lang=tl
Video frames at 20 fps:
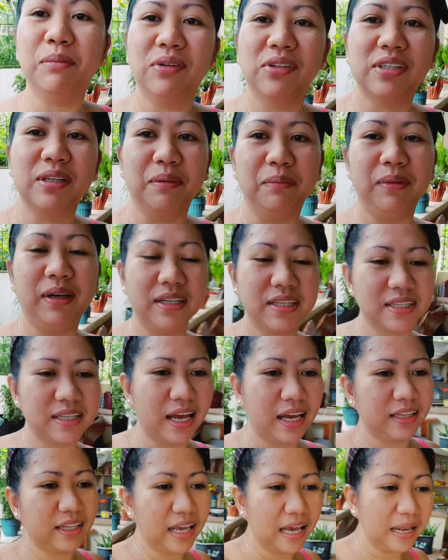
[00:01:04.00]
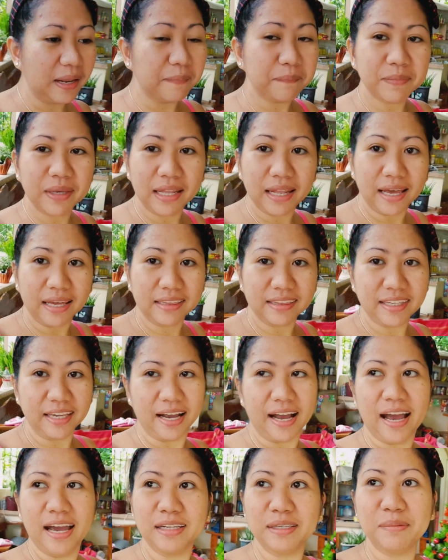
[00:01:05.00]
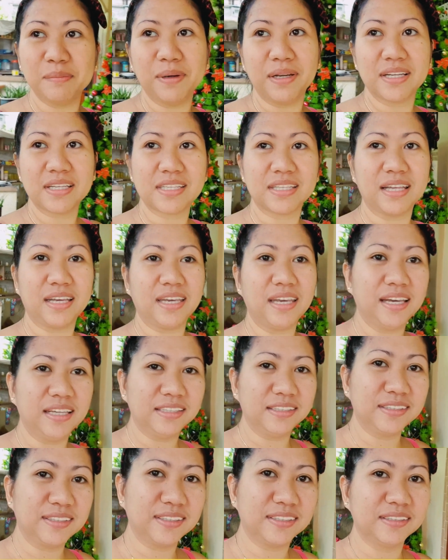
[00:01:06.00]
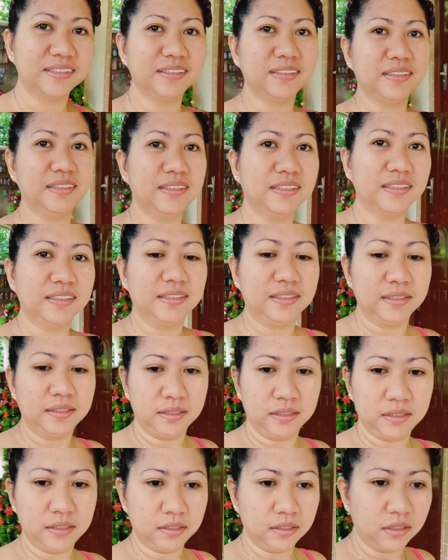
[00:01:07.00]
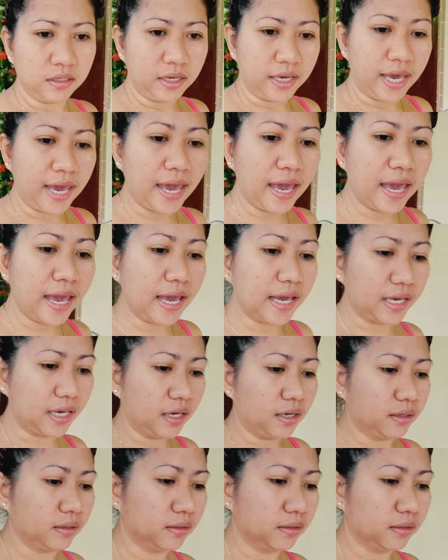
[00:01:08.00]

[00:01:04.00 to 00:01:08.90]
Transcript: mood siya oh, mag-study, alam niya lahat yung animals na yan. Hey!